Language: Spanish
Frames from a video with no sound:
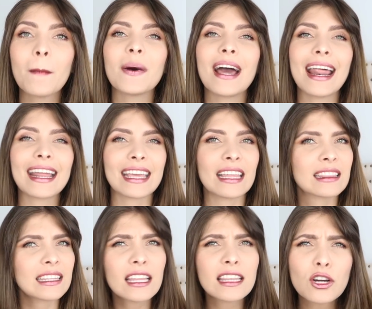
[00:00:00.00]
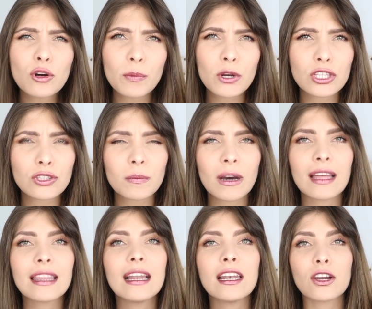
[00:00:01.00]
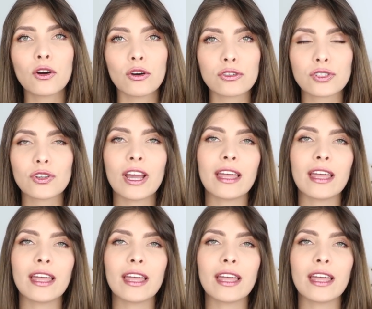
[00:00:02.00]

para que entiendan un poquito más del negocio.